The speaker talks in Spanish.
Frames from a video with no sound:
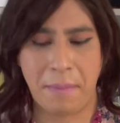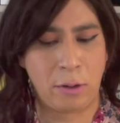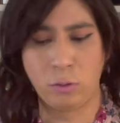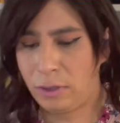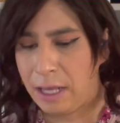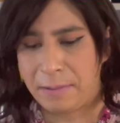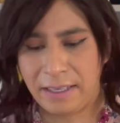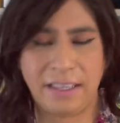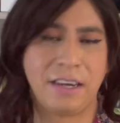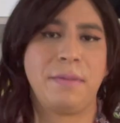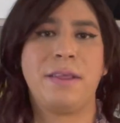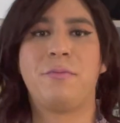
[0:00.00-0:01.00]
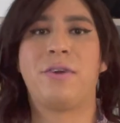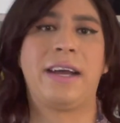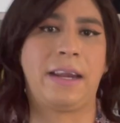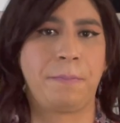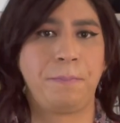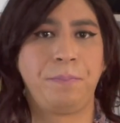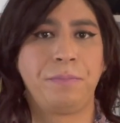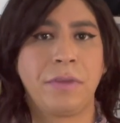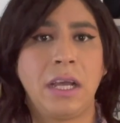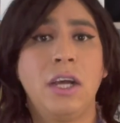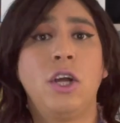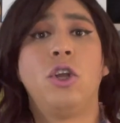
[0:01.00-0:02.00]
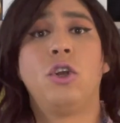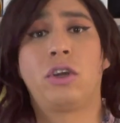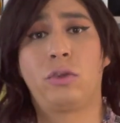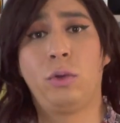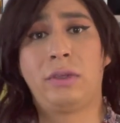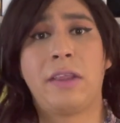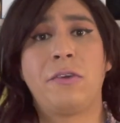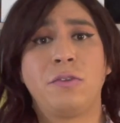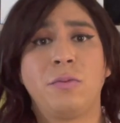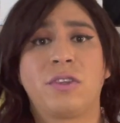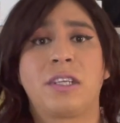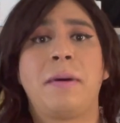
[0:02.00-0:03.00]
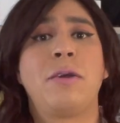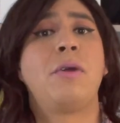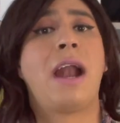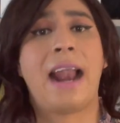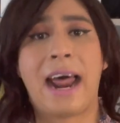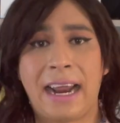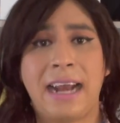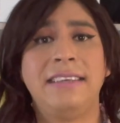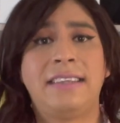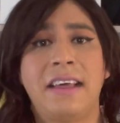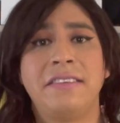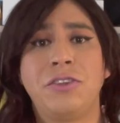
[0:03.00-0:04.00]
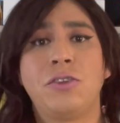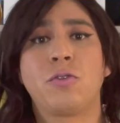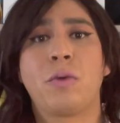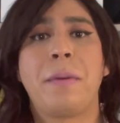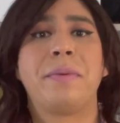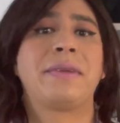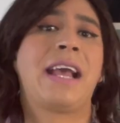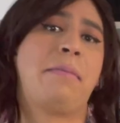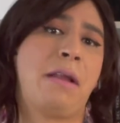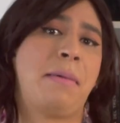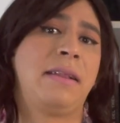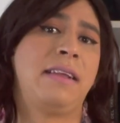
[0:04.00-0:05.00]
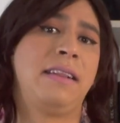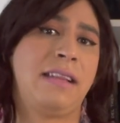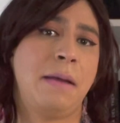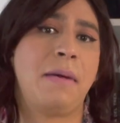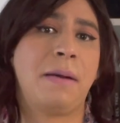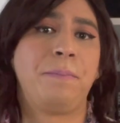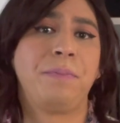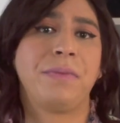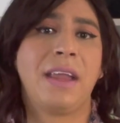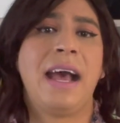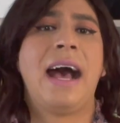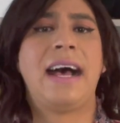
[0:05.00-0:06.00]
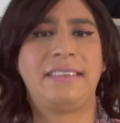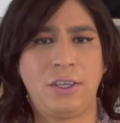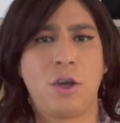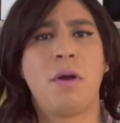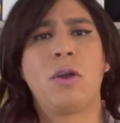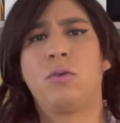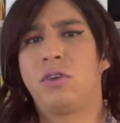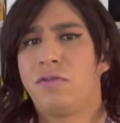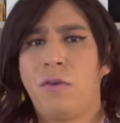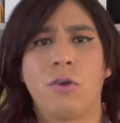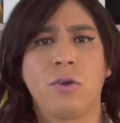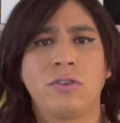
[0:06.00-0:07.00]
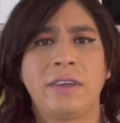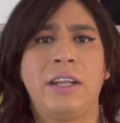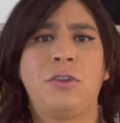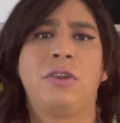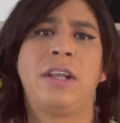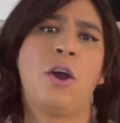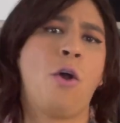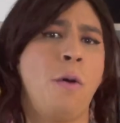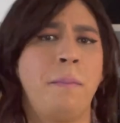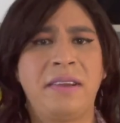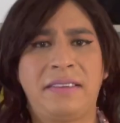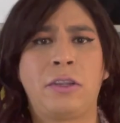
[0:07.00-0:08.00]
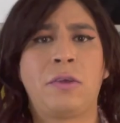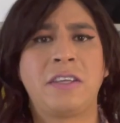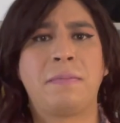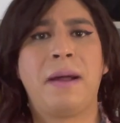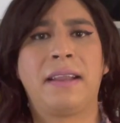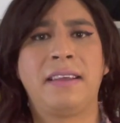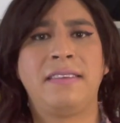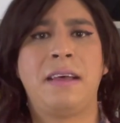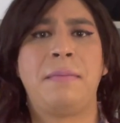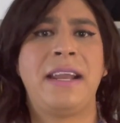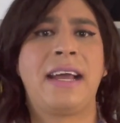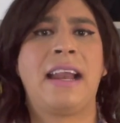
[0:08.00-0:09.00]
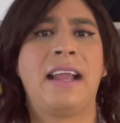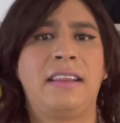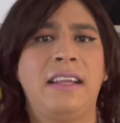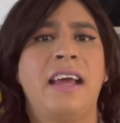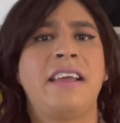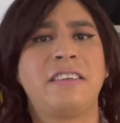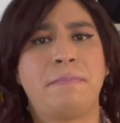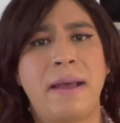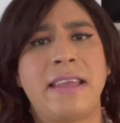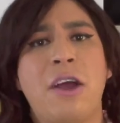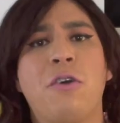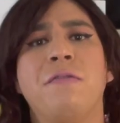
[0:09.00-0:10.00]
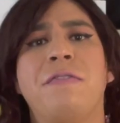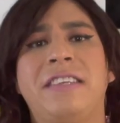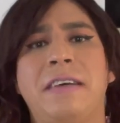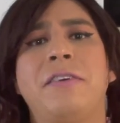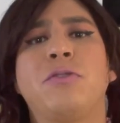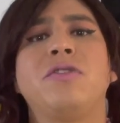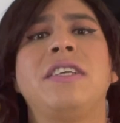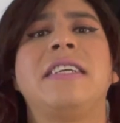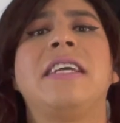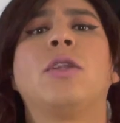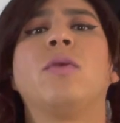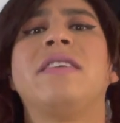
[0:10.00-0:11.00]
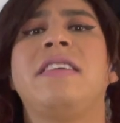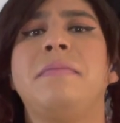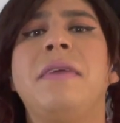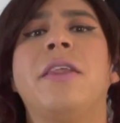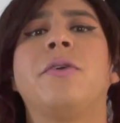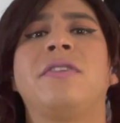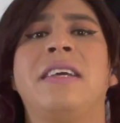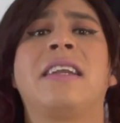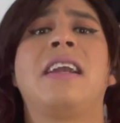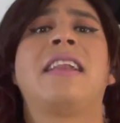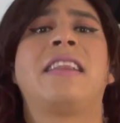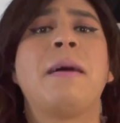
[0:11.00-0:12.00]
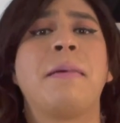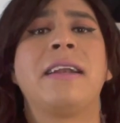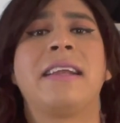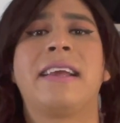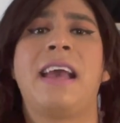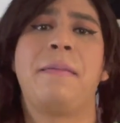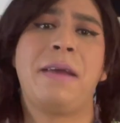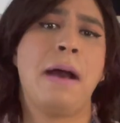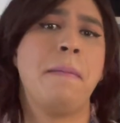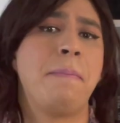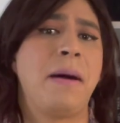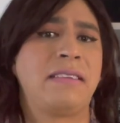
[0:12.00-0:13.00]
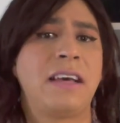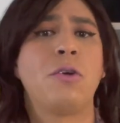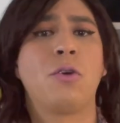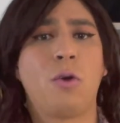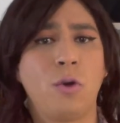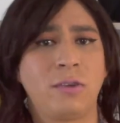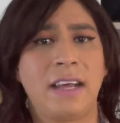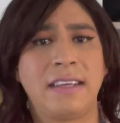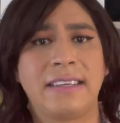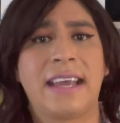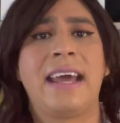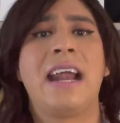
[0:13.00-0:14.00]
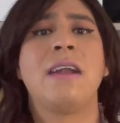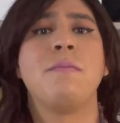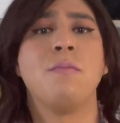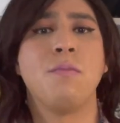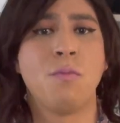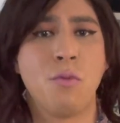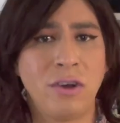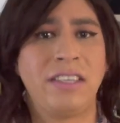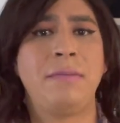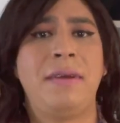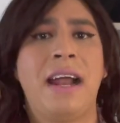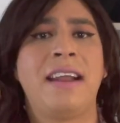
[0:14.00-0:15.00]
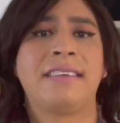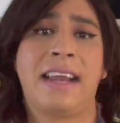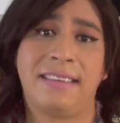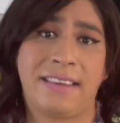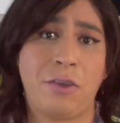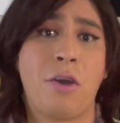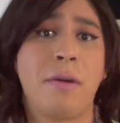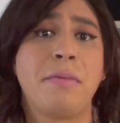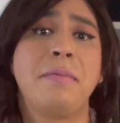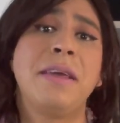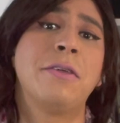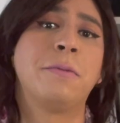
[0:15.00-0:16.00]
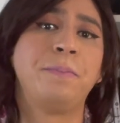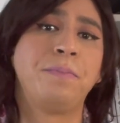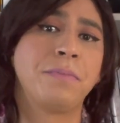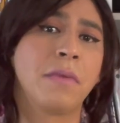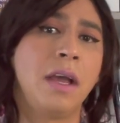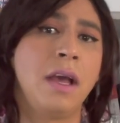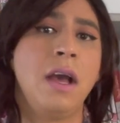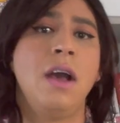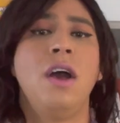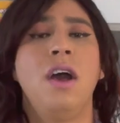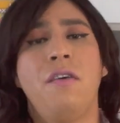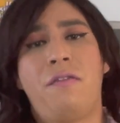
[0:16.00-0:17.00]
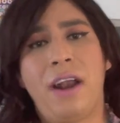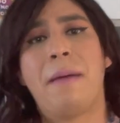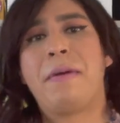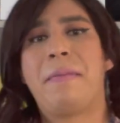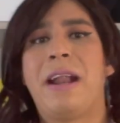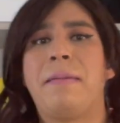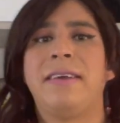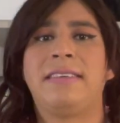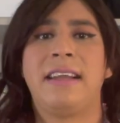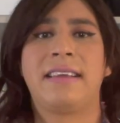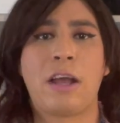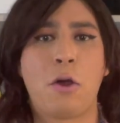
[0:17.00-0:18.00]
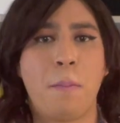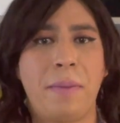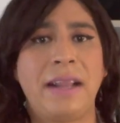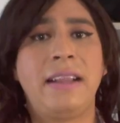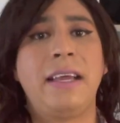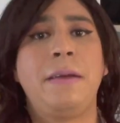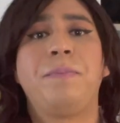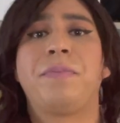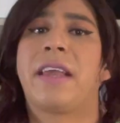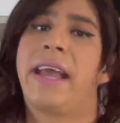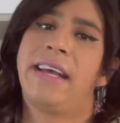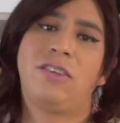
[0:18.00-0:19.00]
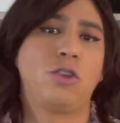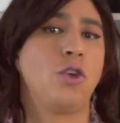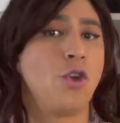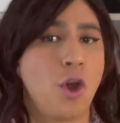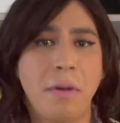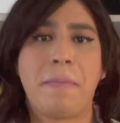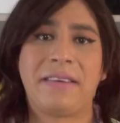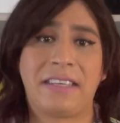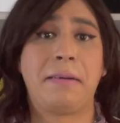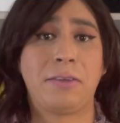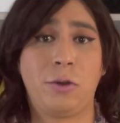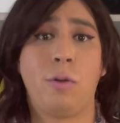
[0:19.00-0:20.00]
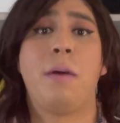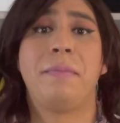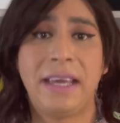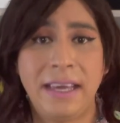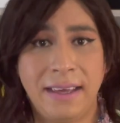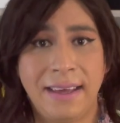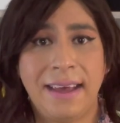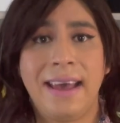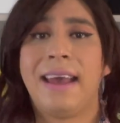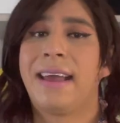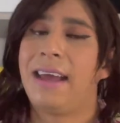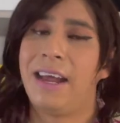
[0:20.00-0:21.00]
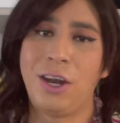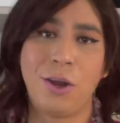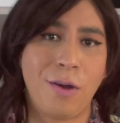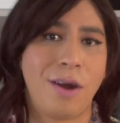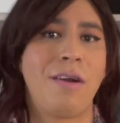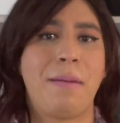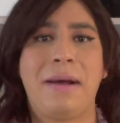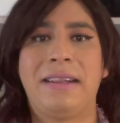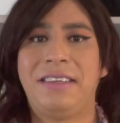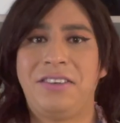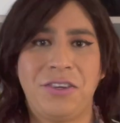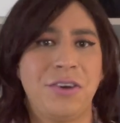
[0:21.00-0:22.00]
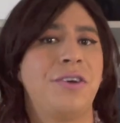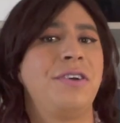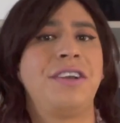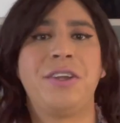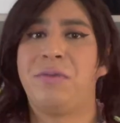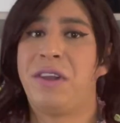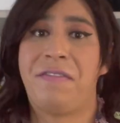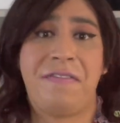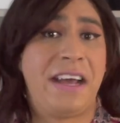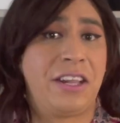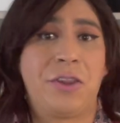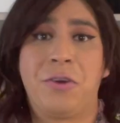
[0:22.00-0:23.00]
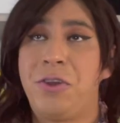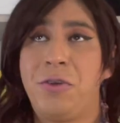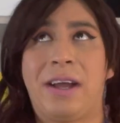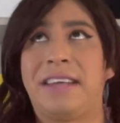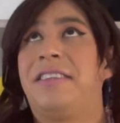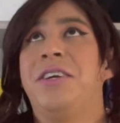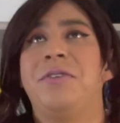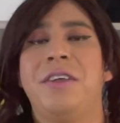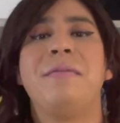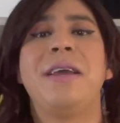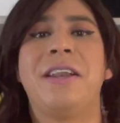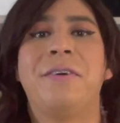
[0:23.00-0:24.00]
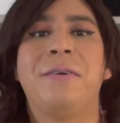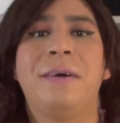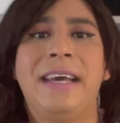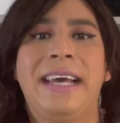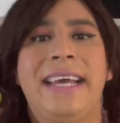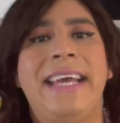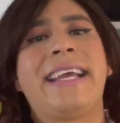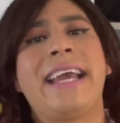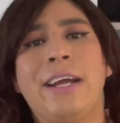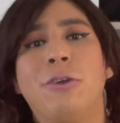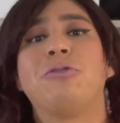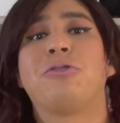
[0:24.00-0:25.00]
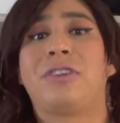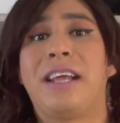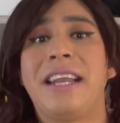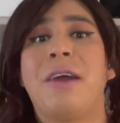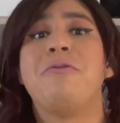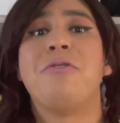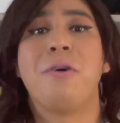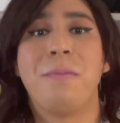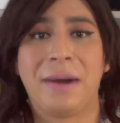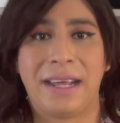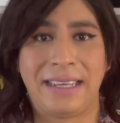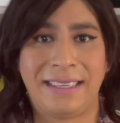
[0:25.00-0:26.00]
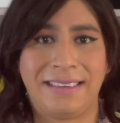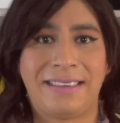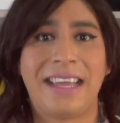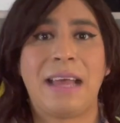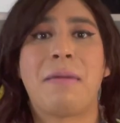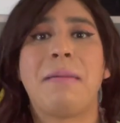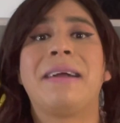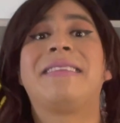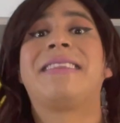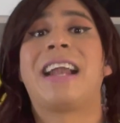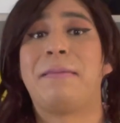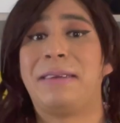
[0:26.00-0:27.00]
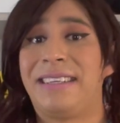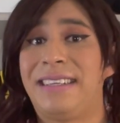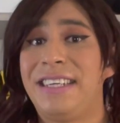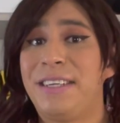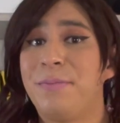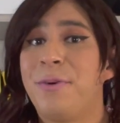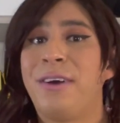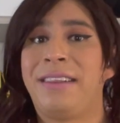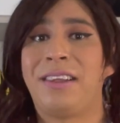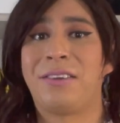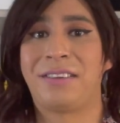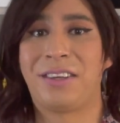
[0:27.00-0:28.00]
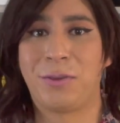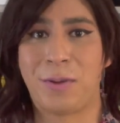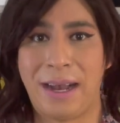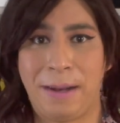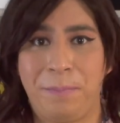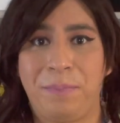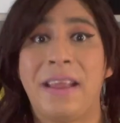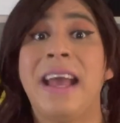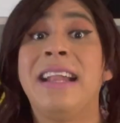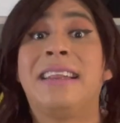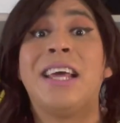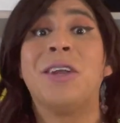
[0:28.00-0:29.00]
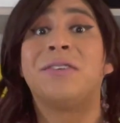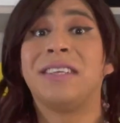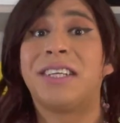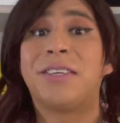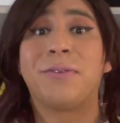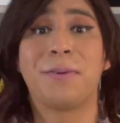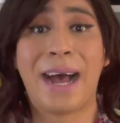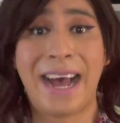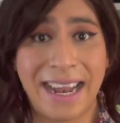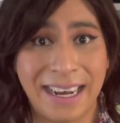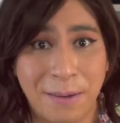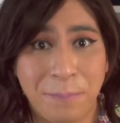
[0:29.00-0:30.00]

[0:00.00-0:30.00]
gusta vestirme de mujer. Los resultados mostraban una larga lista de sitios web que hablaban del tema así como algunos foros en donde hombres de todas partes de América Latina y España confesaban sus inquietudes y miedos y relataban que habían pasado cosas que eran muy similares a las que yo había vivido. Fue la primera vez en la que comprendí que esto no me pasaba solo a mí, que no era una maldición, ni un defecto, ni un castigo divino, y que incluso tenía un nombre. Se llamaba travestismo heterosexual. ¡Heterosexual!